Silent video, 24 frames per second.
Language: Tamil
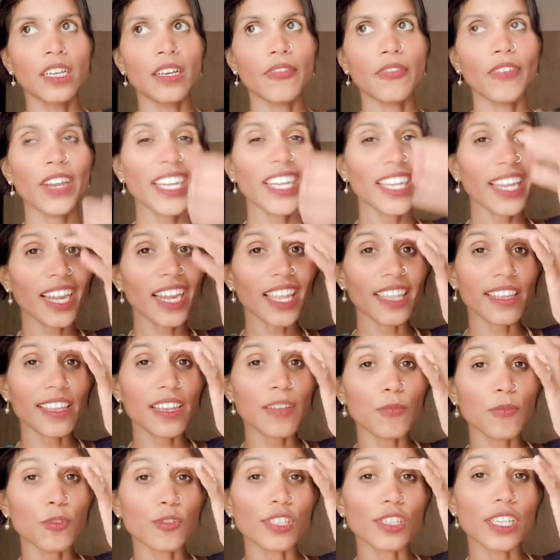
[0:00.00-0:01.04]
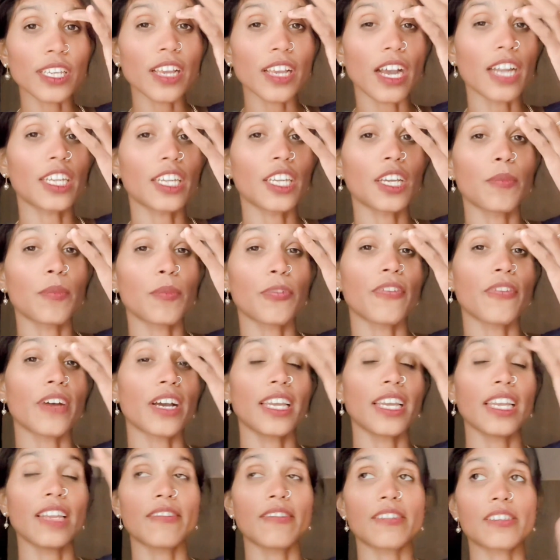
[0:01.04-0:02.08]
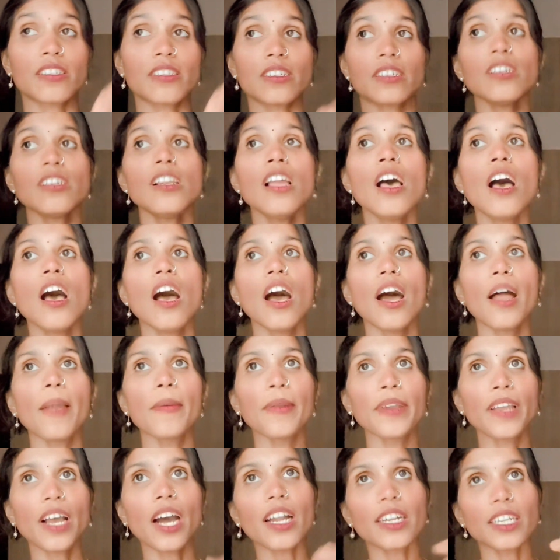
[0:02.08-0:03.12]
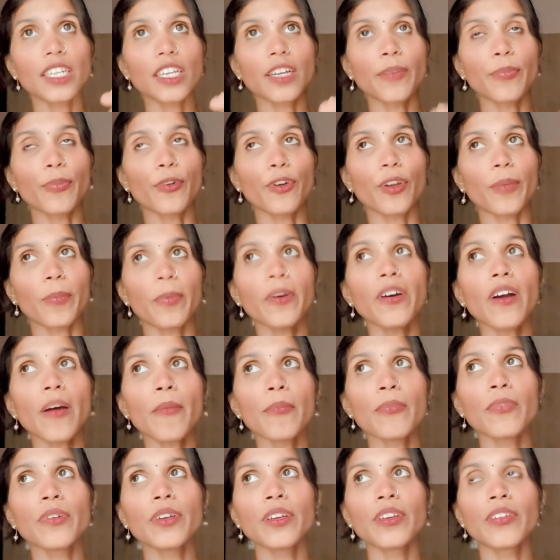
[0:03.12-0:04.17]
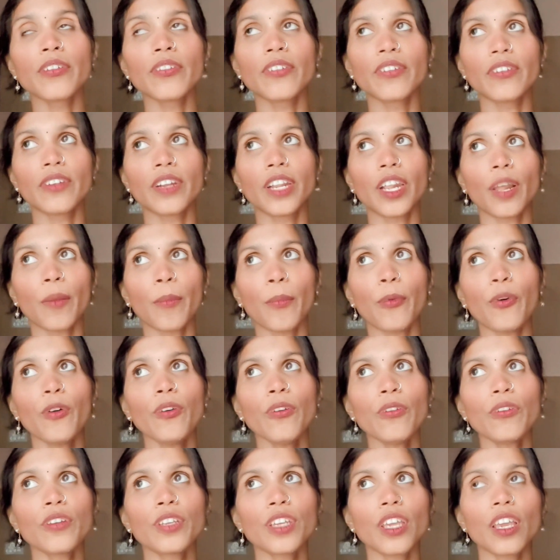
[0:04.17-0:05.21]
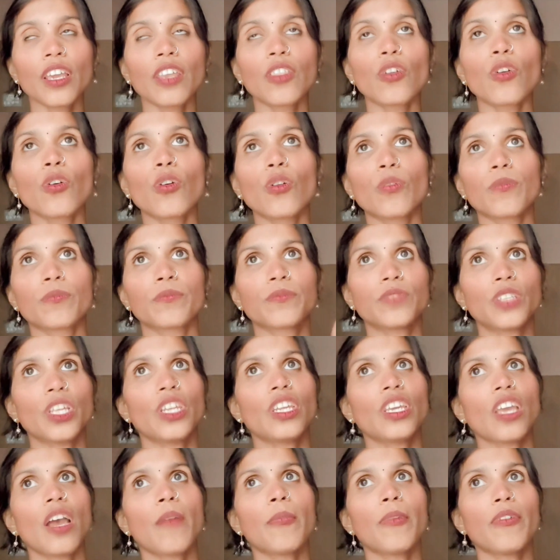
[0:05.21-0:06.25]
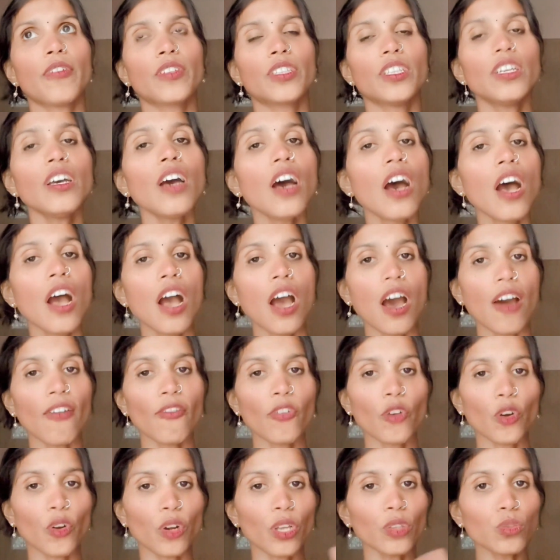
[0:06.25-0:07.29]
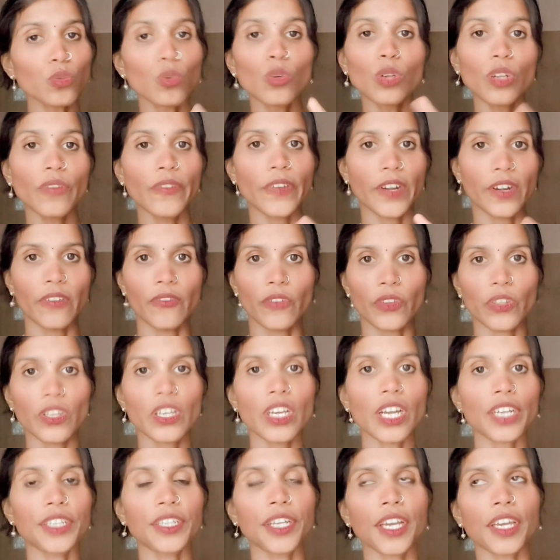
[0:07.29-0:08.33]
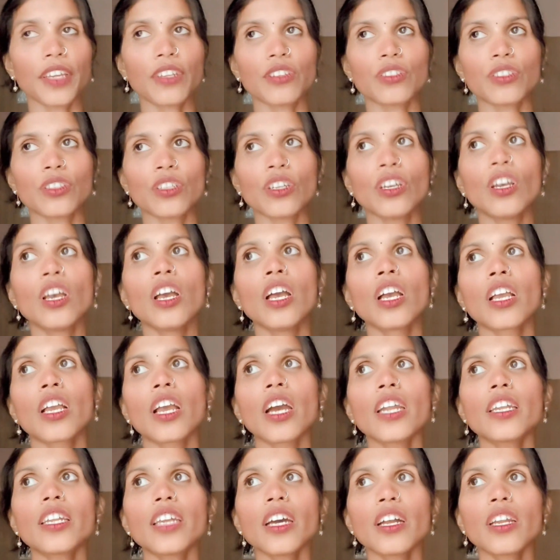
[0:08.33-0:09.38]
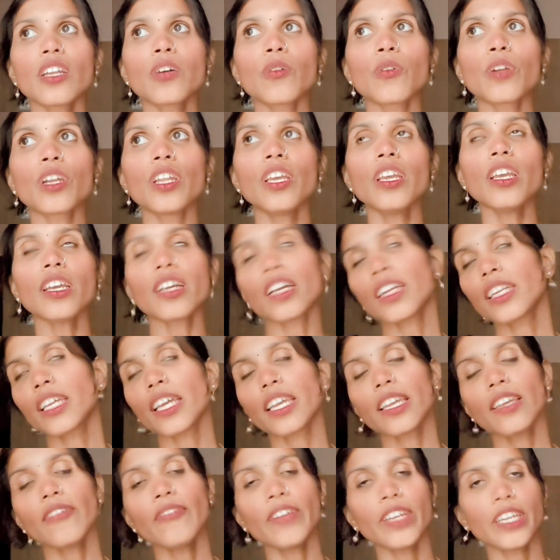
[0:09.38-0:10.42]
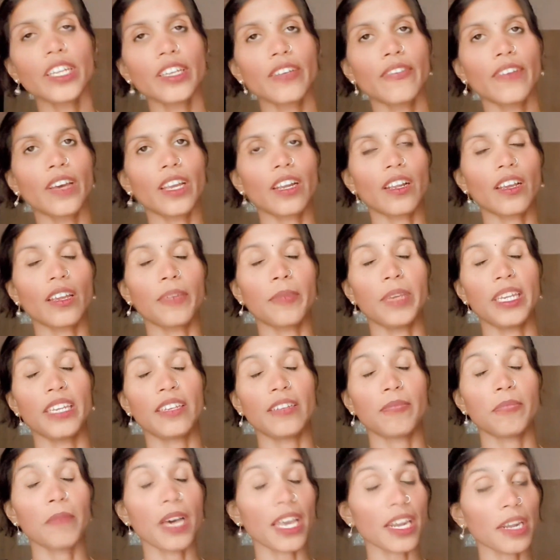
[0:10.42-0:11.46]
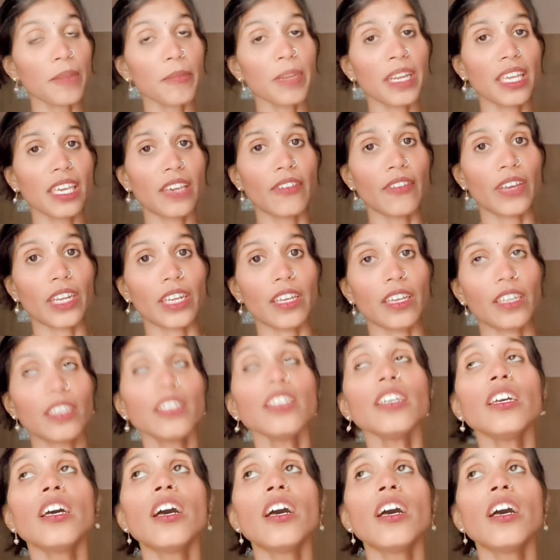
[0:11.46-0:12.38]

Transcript: வேட்டையாட தானே மோஸ்ட்லி காட்டுக்கு போவாங்க இளவரசர்கள் அப்படி காட்டுக்கு போகிறப்போ அம்பு விடுறப்போ ஏதோ தெரியாமல் வந்து அவரோட சுண்டு விரல் வந்து கட் ஆயிடுச்சு கட் உடனே கட்டாகி வீட்டுக்கு வர்ற ஐ மீன் அரண்மனைக்கு வர்றாரு